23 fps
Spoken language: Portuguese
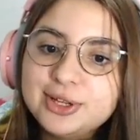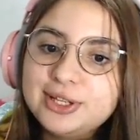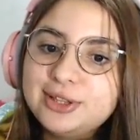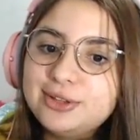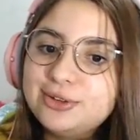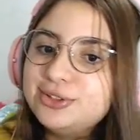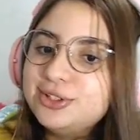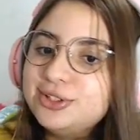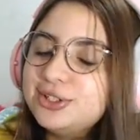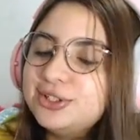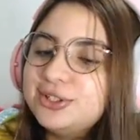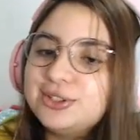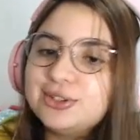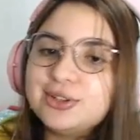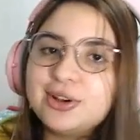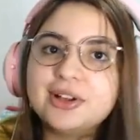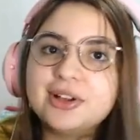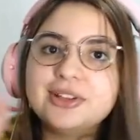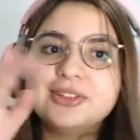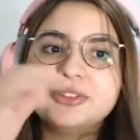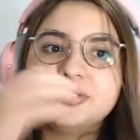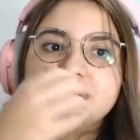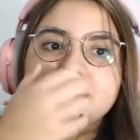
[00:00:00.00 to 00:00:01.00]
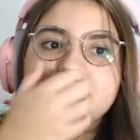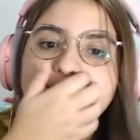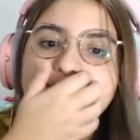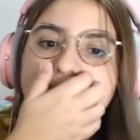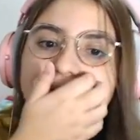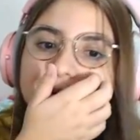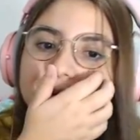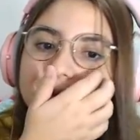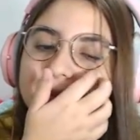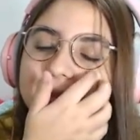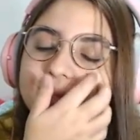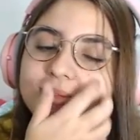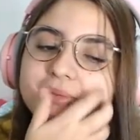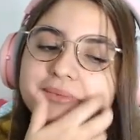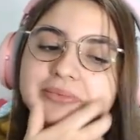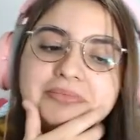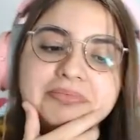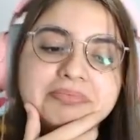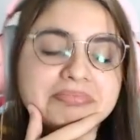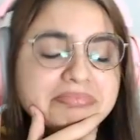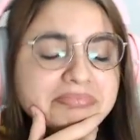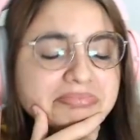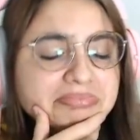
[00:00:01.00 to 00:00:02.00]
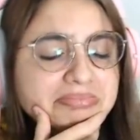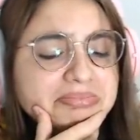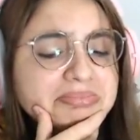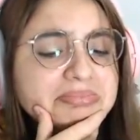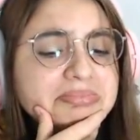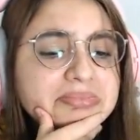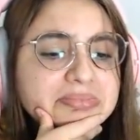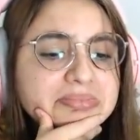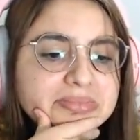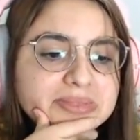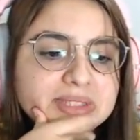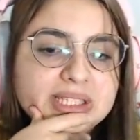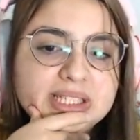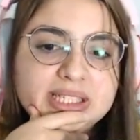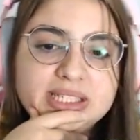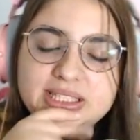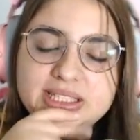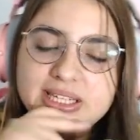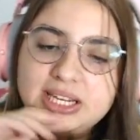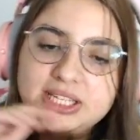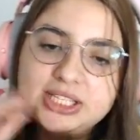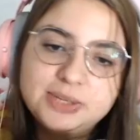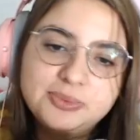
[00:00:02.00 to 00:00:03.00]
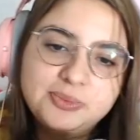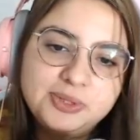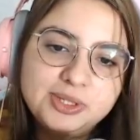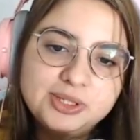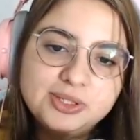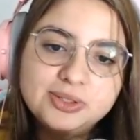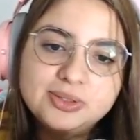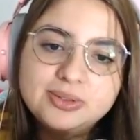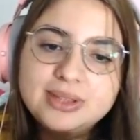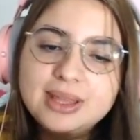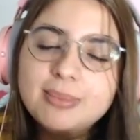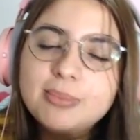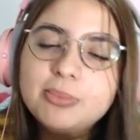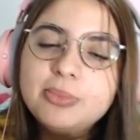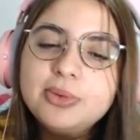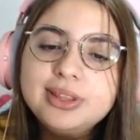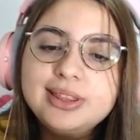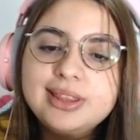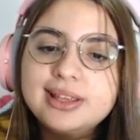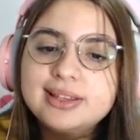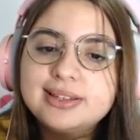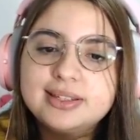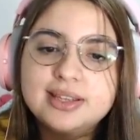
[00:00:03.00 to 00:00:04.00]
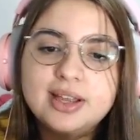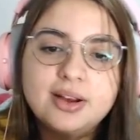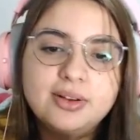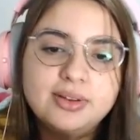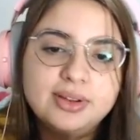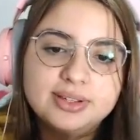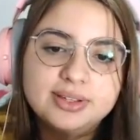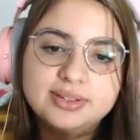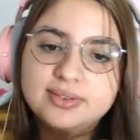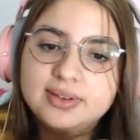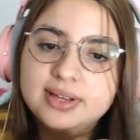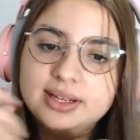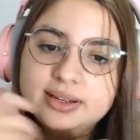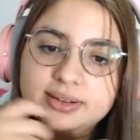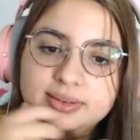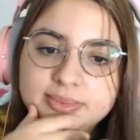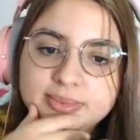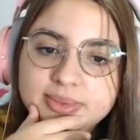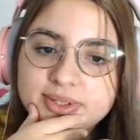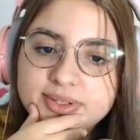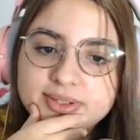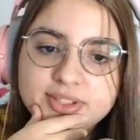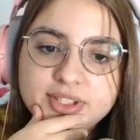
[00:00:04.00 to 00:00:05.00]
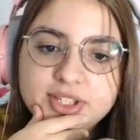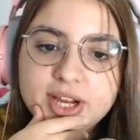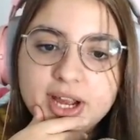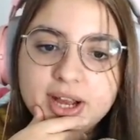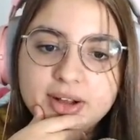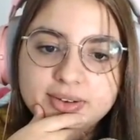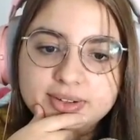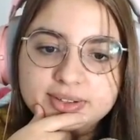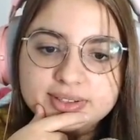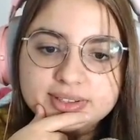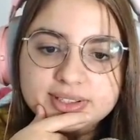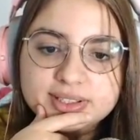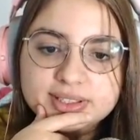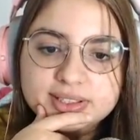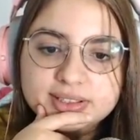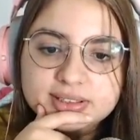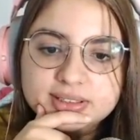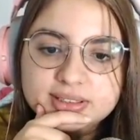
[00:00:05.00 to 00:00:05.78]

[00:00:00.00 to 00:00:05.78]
entre os destroços do, Gente, eu preciso ter muitas aulas, velho. preciso de aulas.